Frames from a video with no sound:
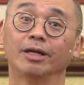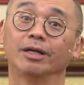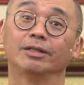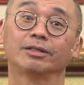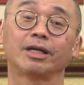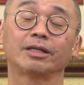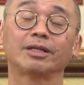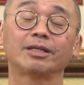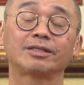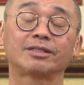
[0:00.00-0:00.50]

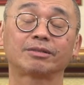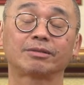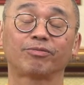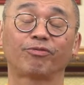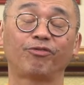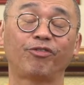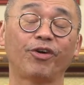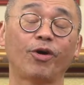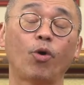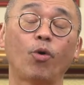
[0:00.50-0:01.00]
他在
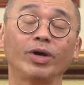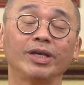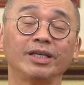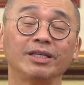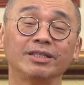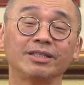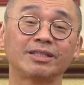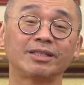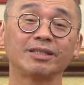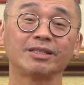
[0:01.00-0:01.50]
婚
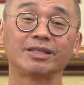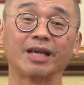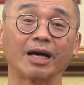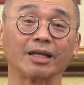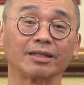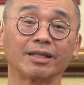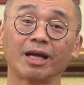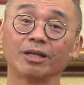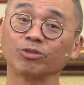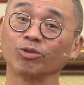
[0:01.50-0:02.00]
姻市
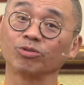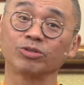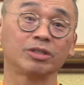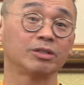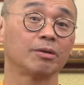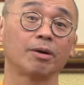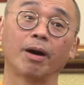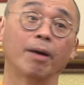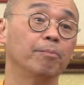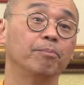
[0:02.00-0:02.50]
场当中就
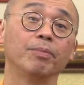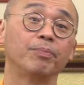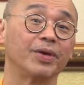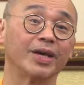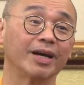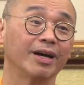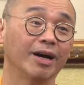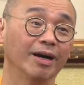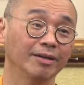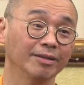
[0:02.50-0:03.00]
是很不
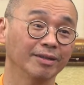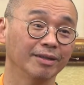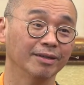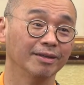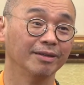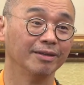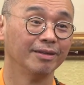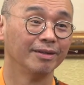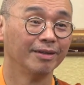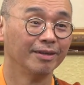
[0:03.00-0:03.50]
平衡的，
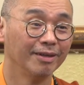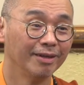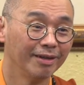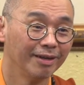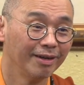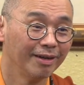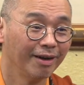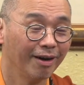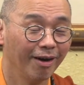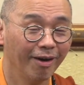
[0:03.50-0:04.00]

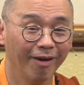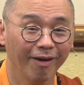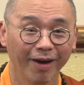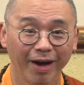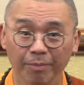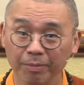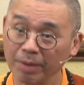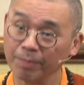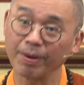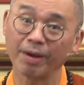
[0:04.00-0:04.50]
哦
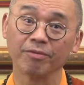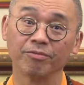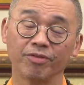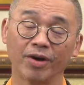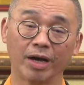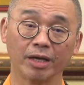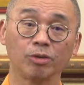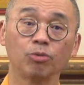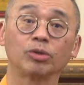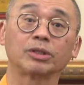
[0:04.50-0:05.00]
啊，没办
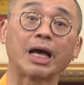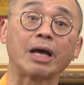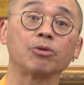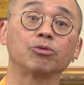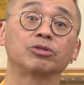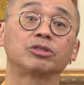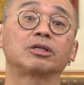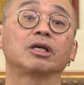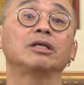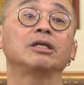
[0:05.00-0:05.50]
法，因为他有
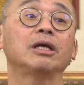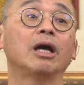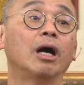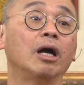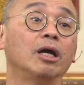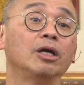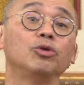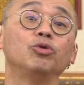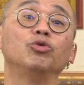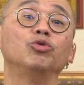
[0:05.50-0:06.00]
生
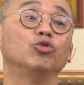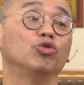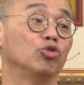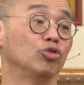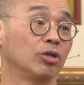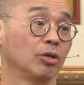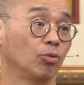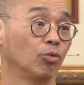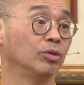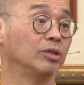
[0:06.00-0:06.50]
儿育女
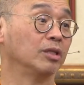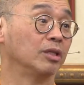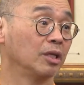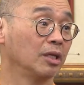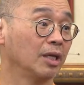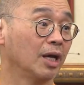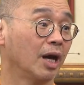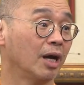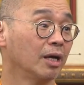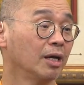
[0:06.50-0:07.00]
的问
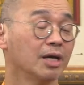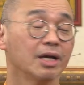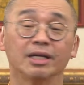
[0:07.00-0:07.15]
题啊。